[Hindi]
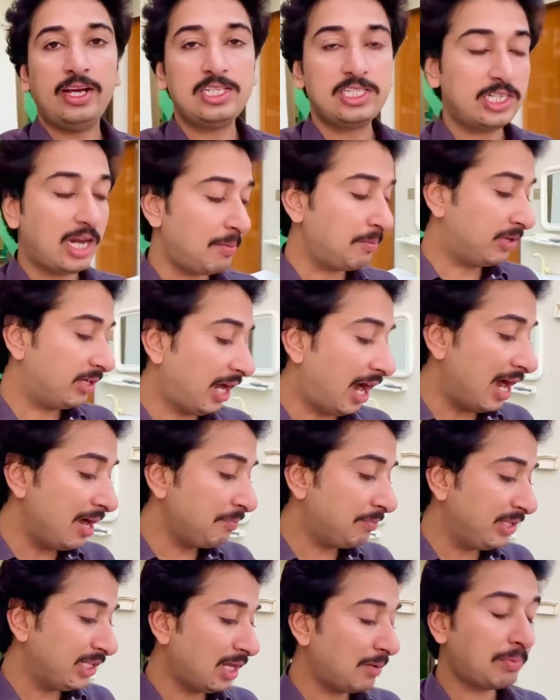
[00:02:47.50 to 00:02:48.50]
इस टाइम टाइम
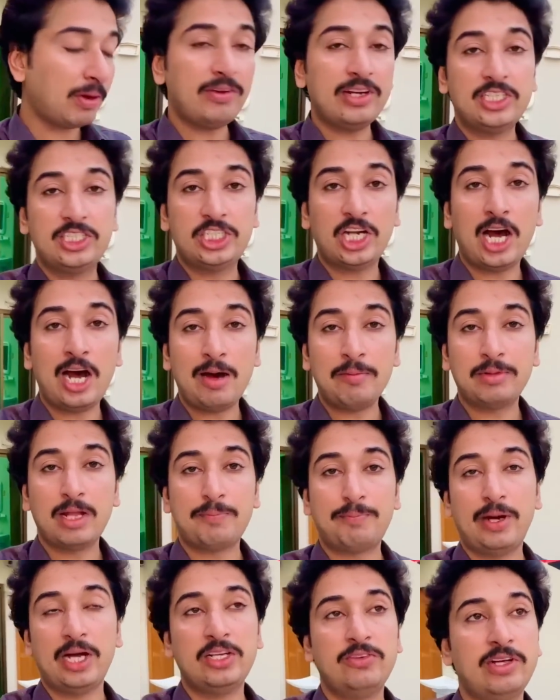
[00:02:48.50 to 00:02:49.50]
किता पे शाम का
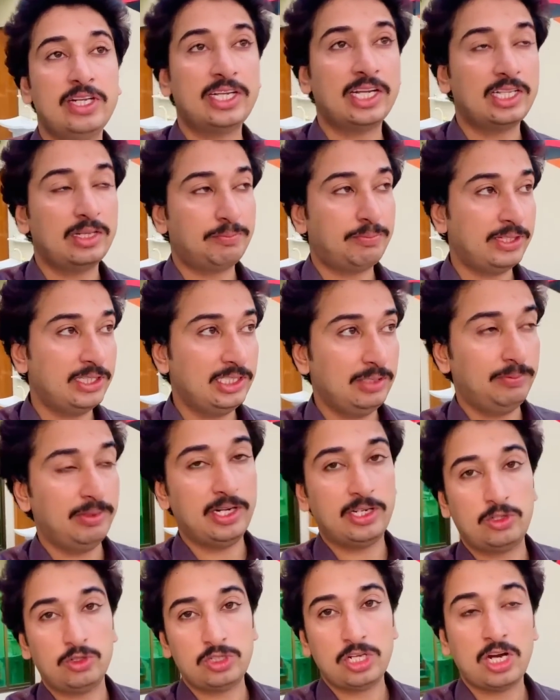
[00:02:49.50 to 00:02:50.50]
पांच बज के पी
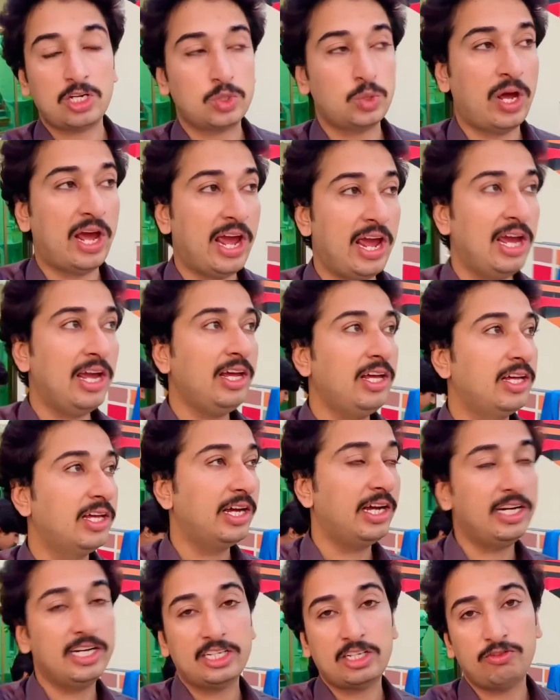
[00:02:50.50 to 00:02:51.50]
मिनट तुम आपको हैं
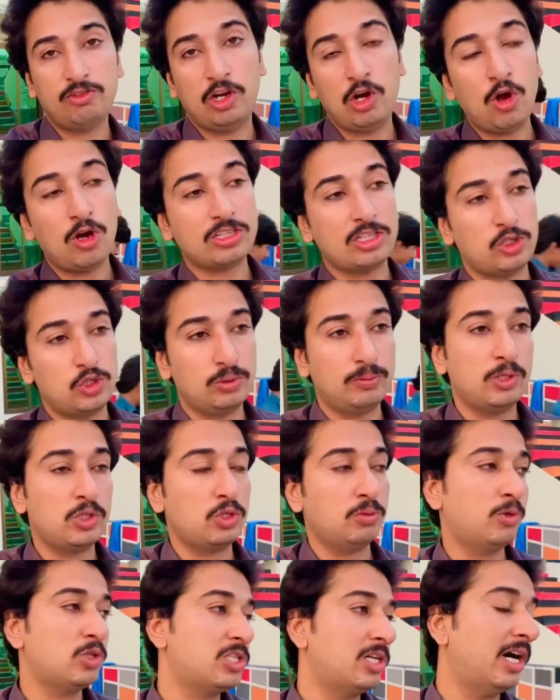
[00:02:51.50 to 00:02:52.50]
इन्हें तो बिलॉग तो सुबह
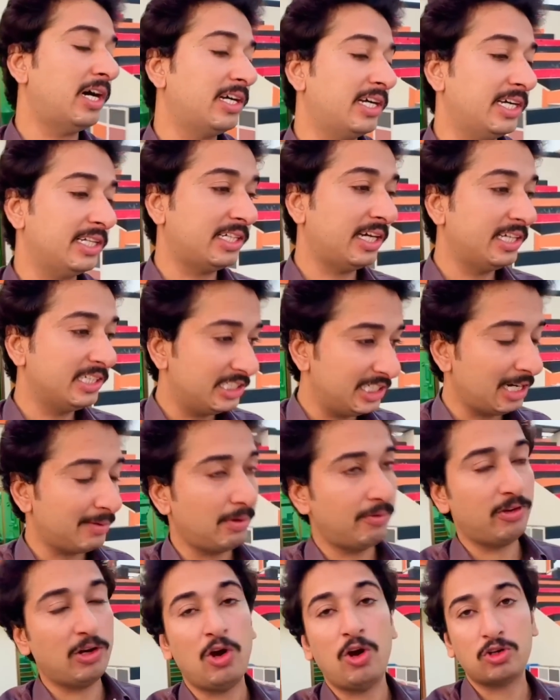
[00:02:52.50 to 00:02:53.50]
सुबह स्टार्ट किया है जी
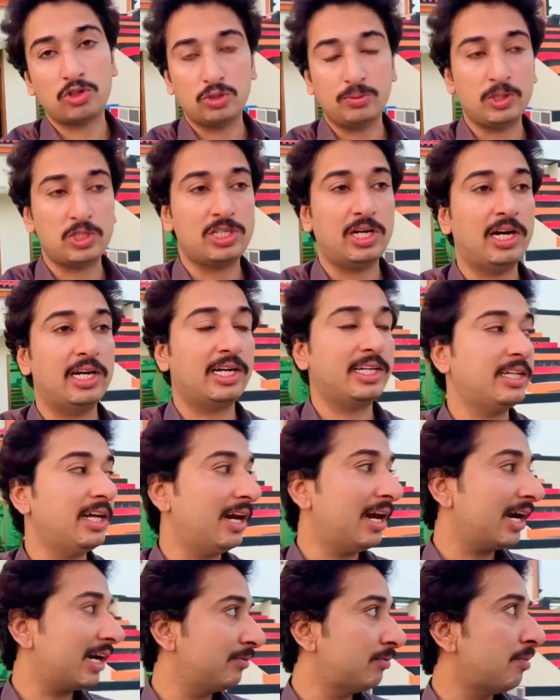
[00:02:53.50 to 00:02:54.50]
मैं बिलॉग सुबह स्टार्ट किए
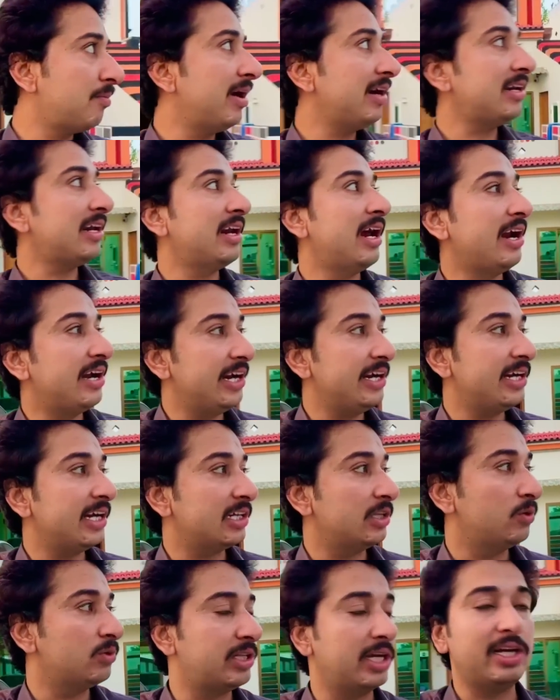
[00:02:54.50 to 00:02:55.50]
लेकिन मैं बैठा ना
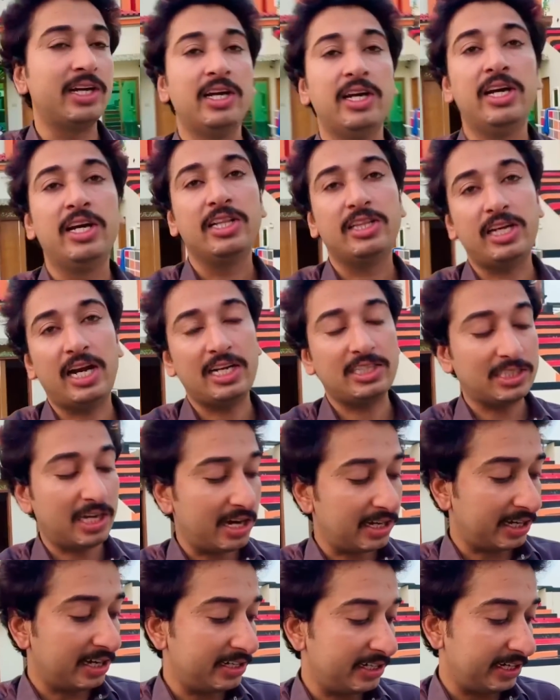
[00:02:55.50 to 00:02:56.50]
डेटिंग के उ त्रै
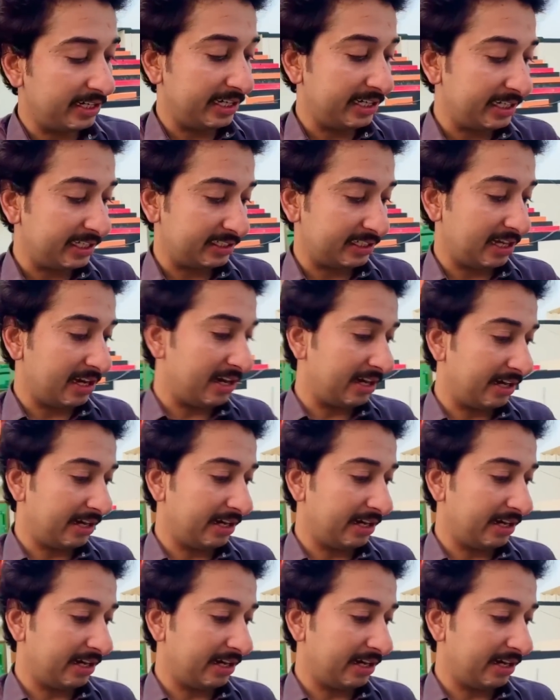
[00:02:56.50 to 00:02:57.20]
चार घंटे डेटिंग से लग